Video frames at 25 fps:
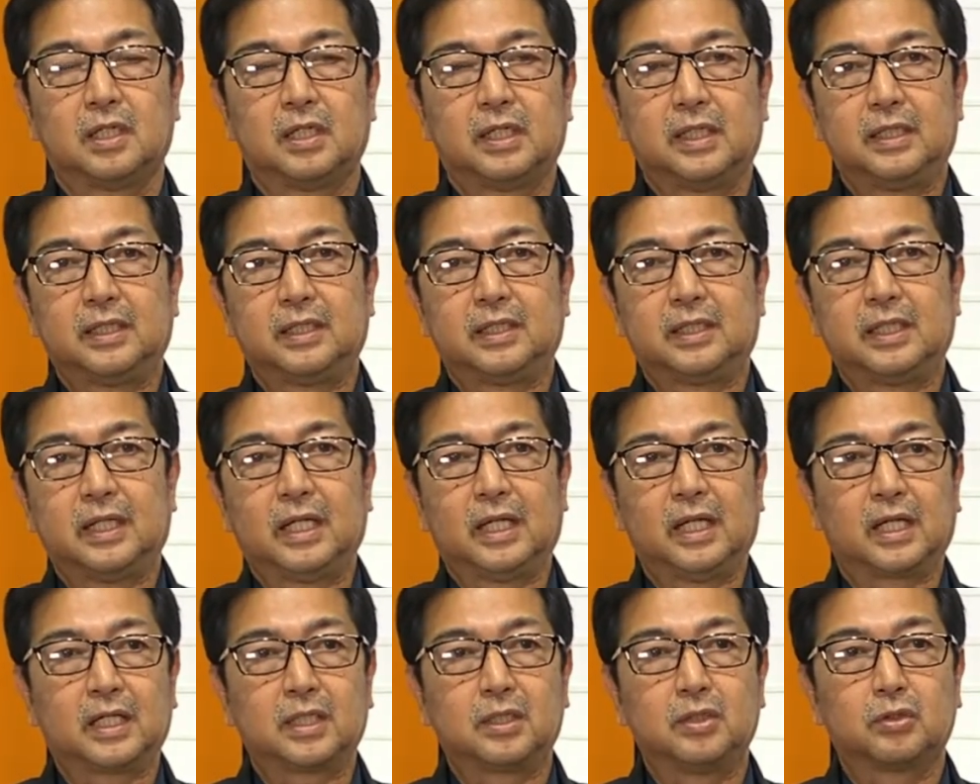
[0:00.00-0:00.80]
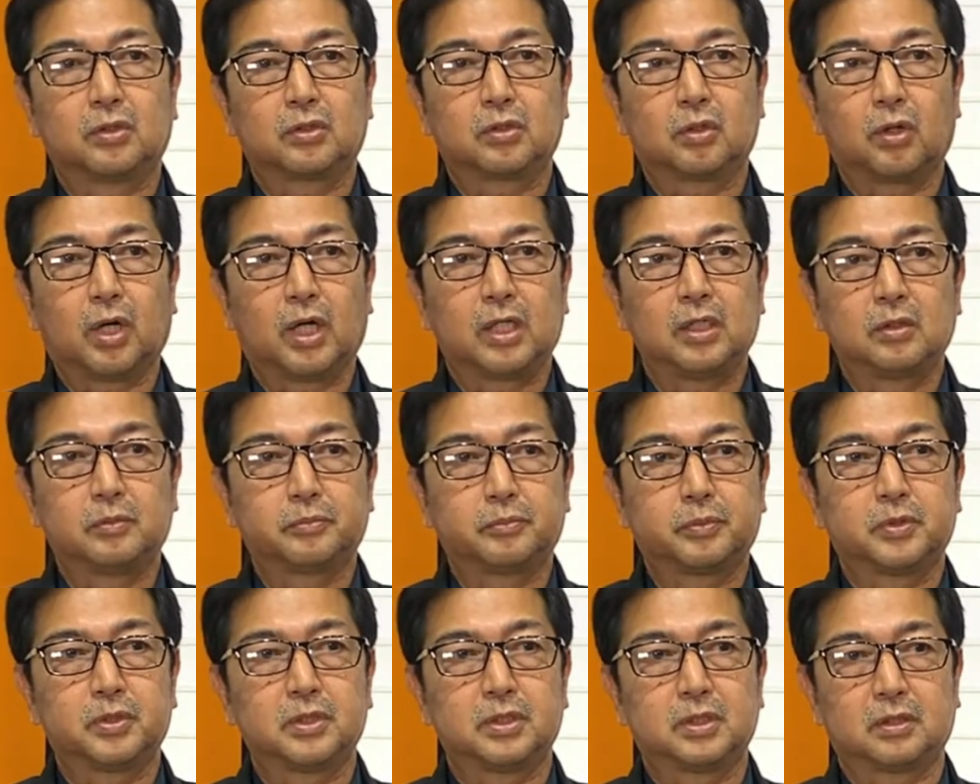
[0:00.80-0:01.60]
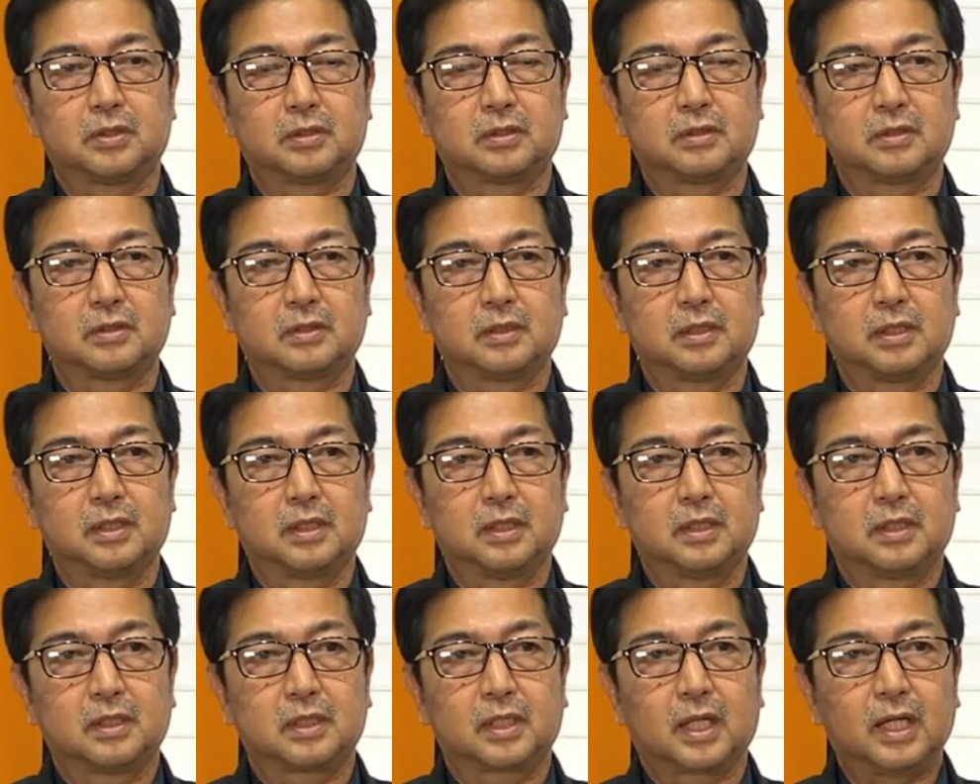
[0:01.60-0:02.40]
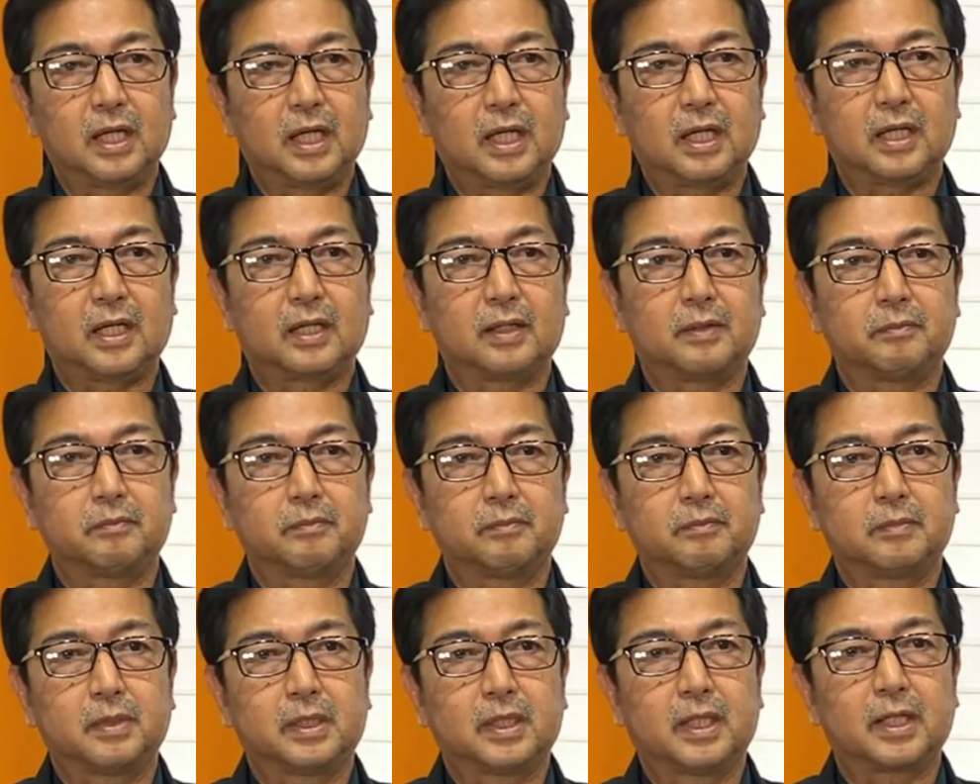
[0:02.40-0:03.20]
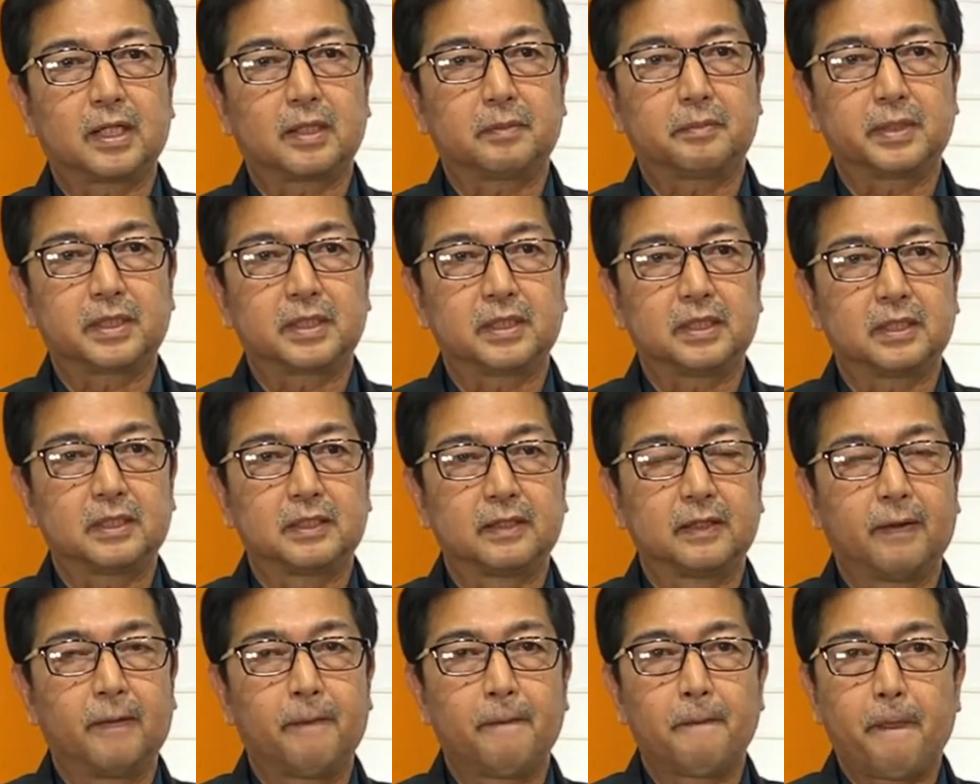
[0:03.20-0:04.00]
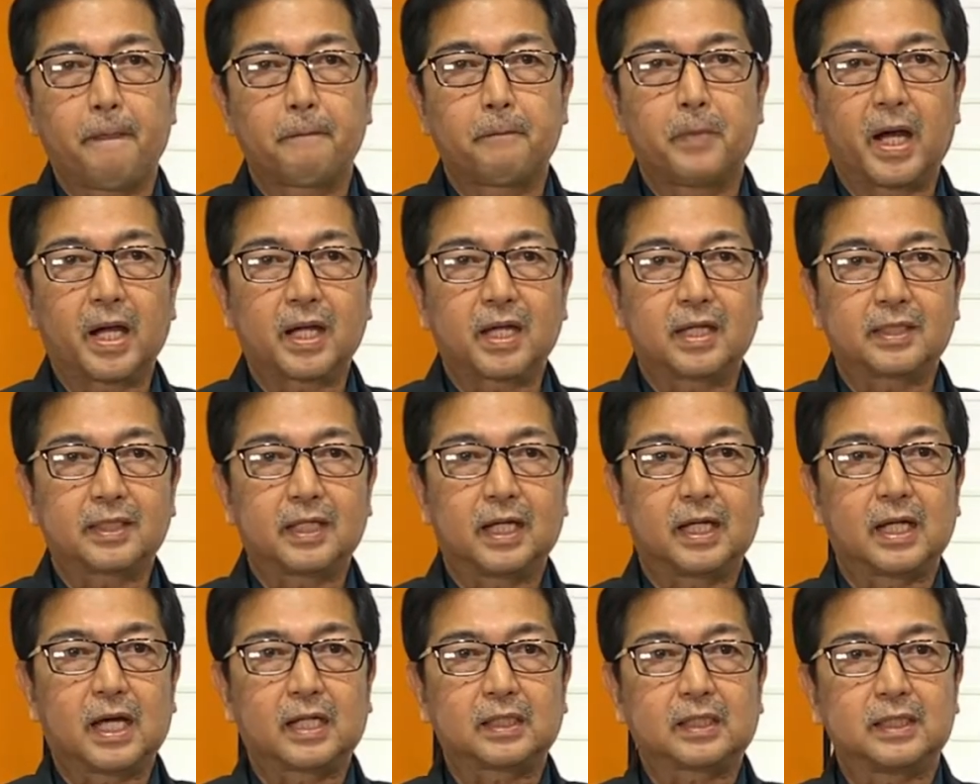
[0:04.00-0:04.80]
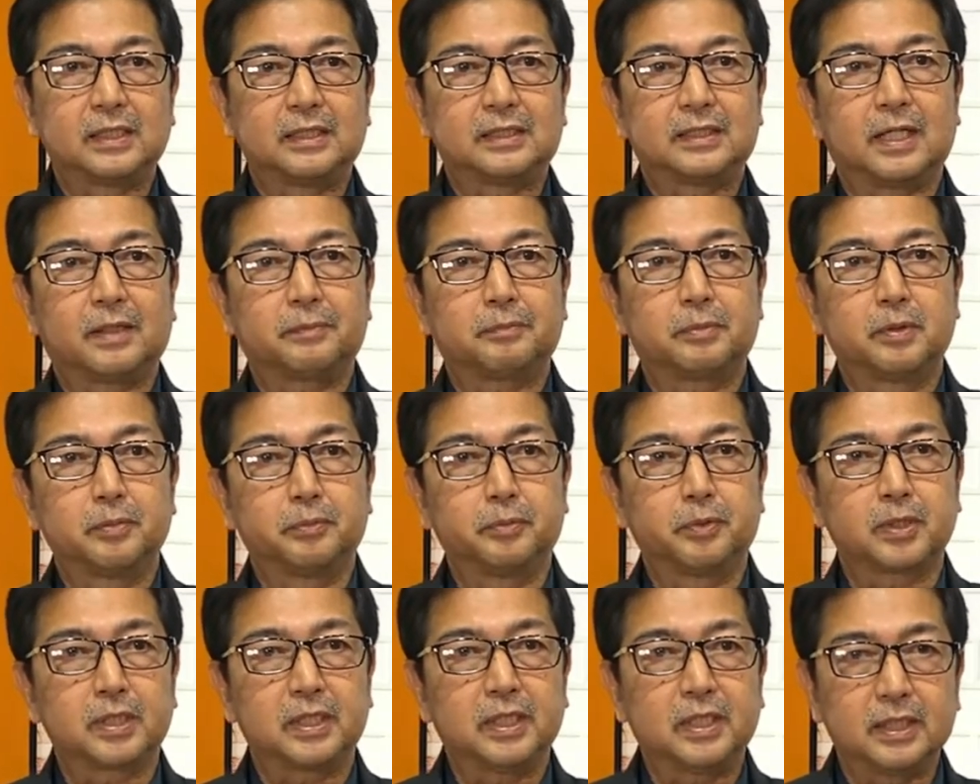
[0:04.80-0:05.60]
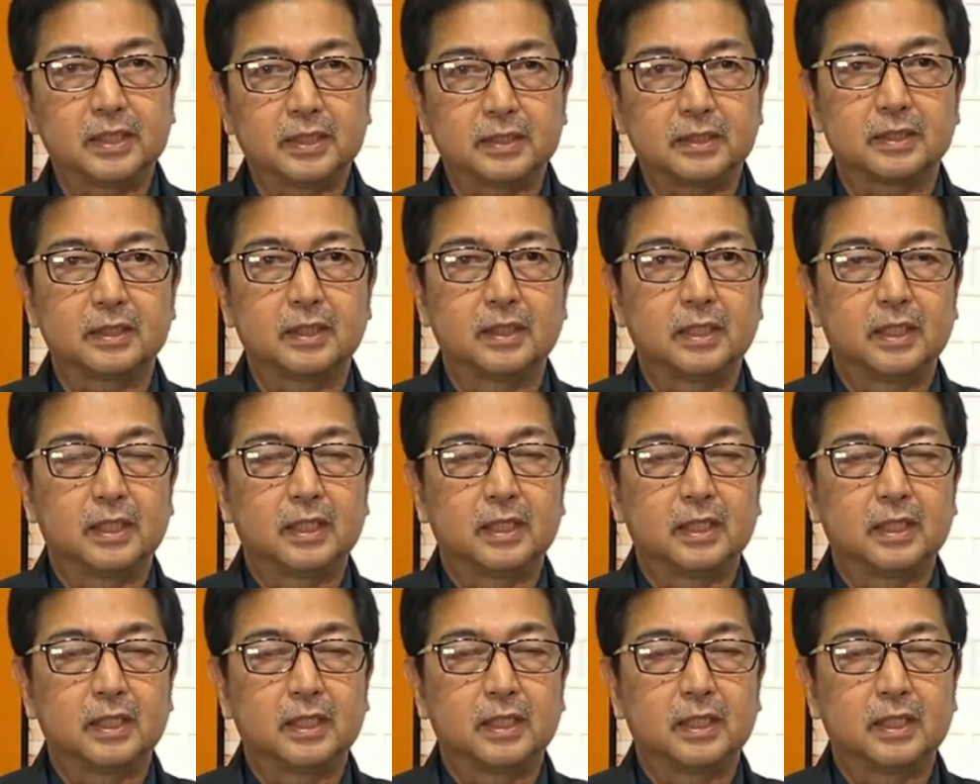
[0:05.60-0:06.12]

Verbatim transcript: Hindi lang yung kung ano po yon. Kaya nga, mga kapatid, bakit nga natin siya pupurihin?